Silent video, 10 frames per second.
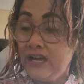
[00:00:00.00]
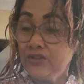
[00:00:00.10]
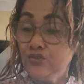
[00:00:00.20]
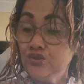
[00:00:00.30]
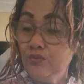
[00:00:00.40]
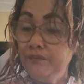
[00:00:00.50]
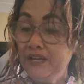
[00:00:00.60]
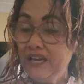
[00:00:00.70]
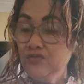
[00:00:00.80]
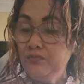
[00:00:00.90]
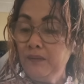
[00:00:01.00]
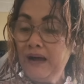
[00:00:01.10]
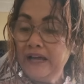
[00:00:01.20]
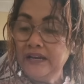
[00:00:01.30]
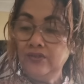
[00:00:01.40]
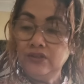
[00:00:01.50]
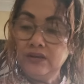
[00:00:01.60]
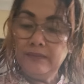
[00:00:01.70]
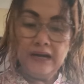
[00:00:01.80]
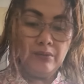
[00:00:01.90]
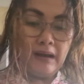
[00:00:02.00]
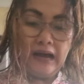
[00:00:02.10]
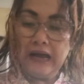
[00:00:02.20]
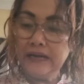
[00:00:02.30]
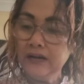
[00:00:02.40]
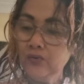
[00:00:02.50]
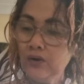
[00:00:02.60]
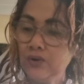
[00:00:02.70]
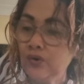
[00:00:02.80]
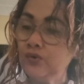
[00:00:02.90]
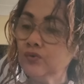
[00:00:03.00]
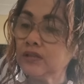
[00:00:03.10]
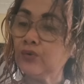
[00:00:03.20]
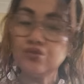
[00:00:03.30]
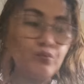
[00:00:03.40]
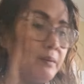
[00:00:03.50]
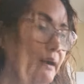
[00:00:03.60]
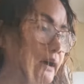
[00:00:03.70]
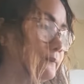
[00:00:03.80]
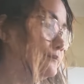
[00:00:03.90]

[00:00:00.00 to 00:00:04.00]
kahit gusto mong bigyan yung babae na yun, hindi makakain ng kung ano-ano, takot tumaba.